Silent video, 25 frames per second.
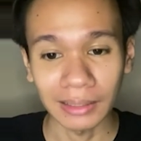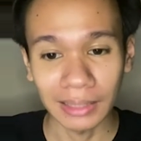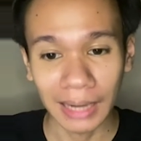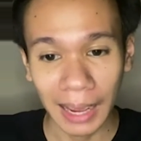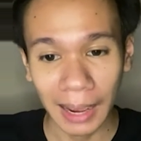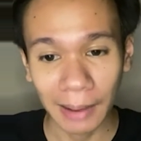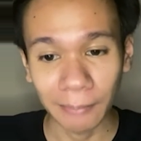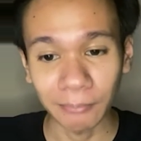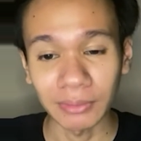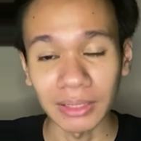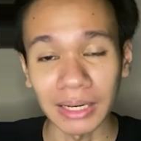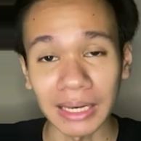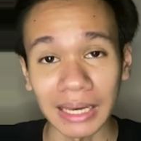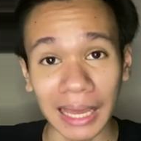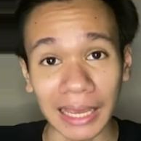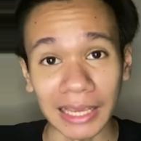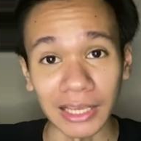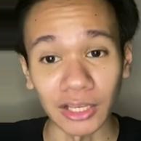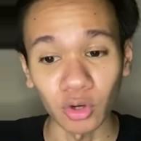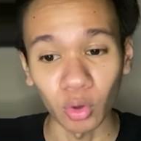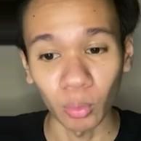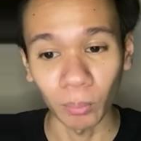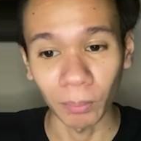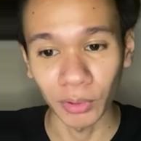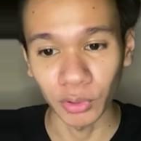น้ำไหล
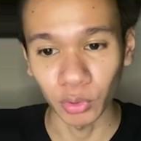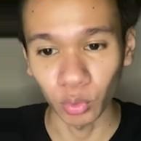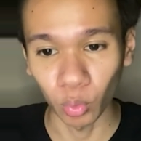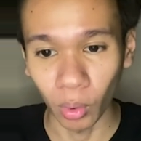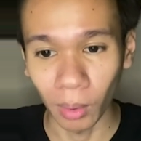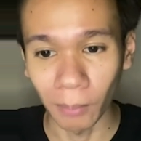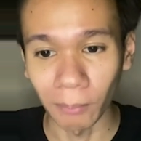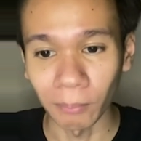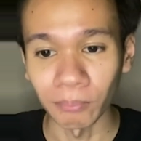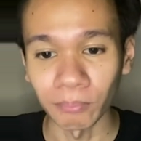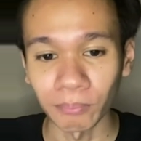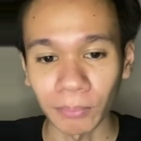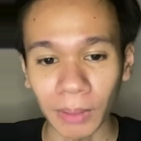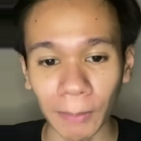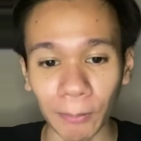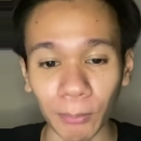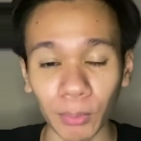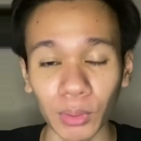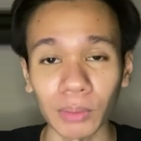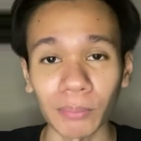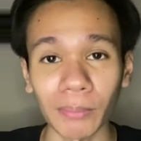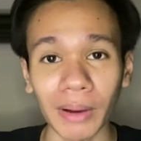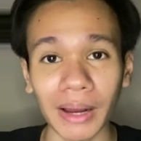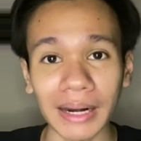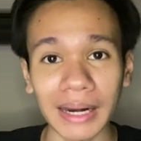ลงไปรวมกับป
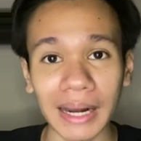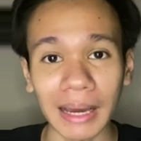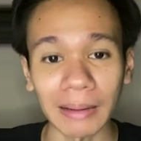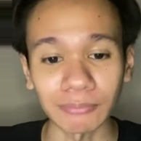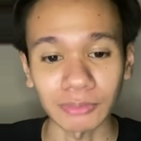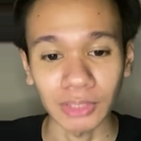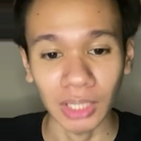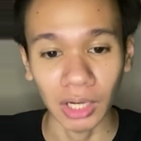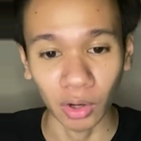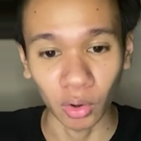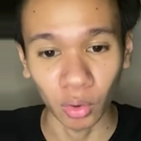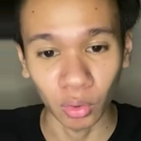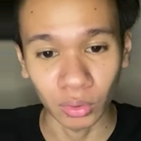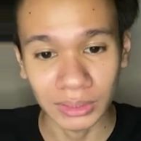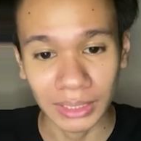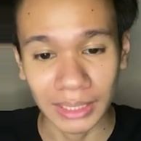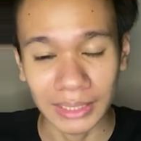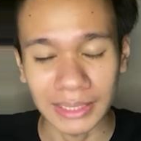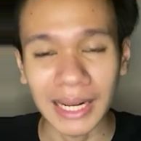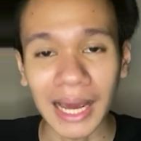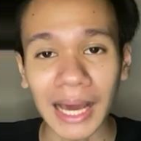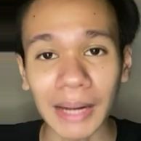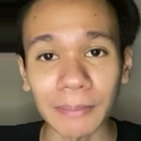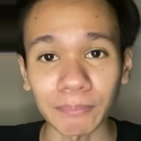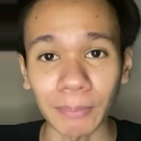ริมาณน้ำจากคลองชั
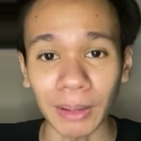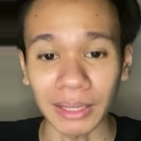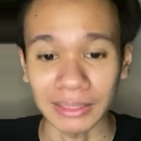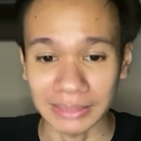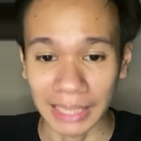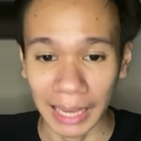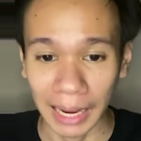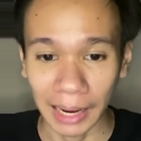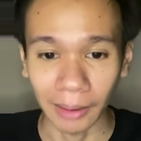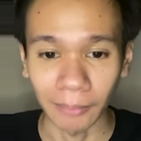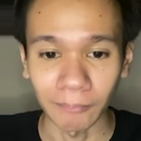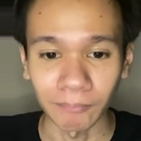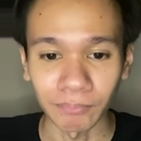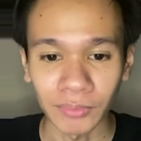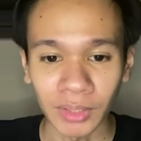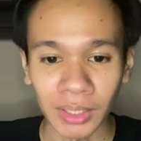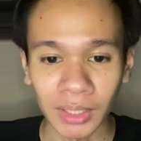ยนาทป่าศักดิ์